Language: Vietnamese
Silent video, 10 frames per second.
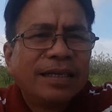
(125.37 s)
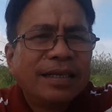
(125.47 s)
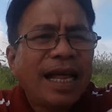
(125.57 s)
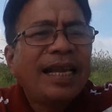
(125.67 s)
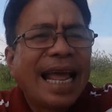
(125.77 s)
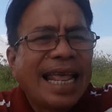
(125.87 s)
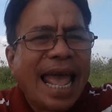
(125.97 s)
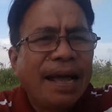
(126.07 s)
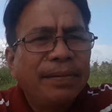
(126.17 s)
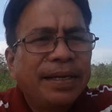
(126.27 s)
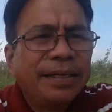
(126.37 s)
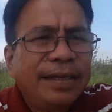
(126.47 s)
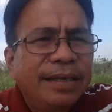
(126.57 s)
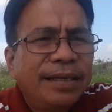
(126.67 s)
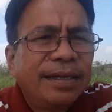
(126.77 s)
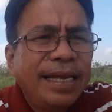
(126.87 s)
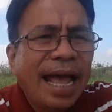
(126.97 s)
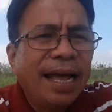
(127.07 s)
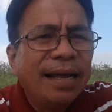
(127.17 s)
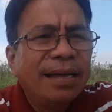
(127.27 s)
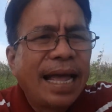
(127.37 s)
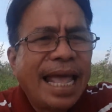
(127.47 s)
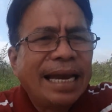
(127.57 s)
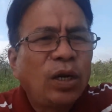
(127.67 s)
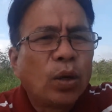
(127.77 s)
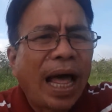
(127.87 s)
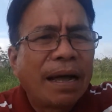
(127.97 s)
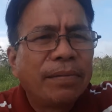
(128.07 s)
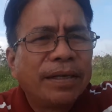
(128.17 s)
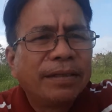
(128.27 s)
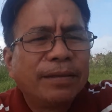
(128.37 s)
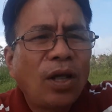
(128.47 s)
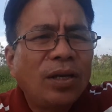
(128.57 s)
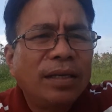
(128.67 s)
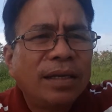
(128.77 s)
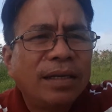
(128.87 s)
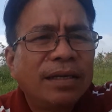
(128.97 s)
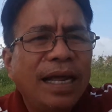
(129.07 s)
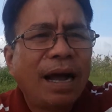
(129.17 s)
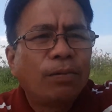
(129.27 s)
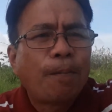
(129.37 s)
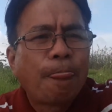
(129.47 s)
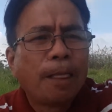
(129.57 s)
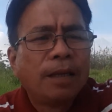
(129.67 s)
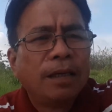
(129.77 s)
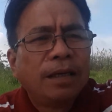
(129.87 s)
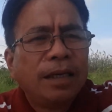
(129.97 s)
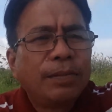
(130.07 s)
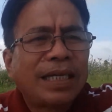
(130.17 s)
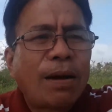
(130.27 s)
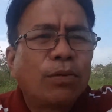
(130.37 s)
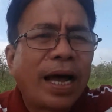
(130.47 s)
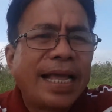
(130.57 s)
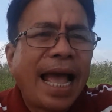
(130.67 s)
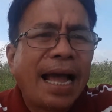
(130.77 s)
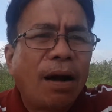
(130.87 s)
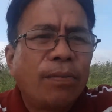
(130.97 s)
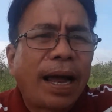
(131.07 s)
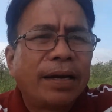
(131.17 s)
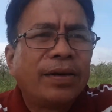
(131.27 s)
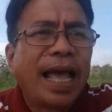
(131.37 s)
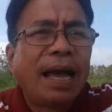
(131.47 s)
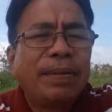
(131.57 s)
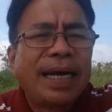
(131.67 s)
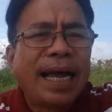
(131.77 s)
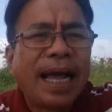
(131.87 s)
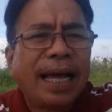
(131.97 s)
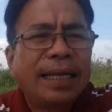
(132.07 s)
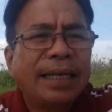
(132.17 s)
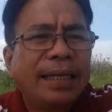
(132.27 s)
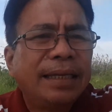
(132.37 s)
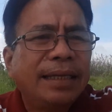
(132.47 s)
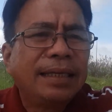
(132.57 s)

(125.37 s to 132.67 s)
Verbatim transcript: thích nghề vẽ mà vẽ nghề vẽ truyền thần mà thích đi học nhưng mà sau một thời gian học hành rồi về mới ra nghề thì